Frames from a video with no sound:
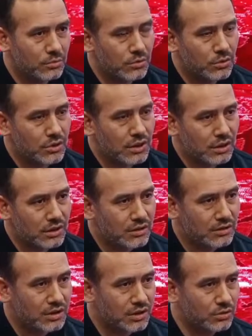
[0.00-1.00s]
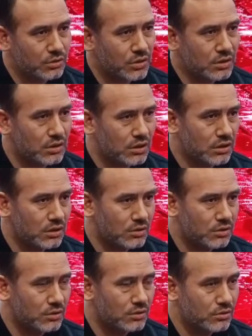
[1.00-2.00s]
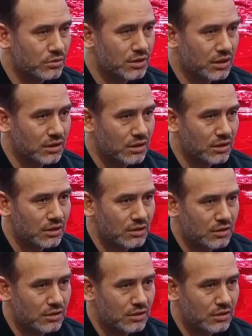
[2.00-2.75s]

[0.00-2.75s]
örnek alırsak şu an Doğu Türkistan'da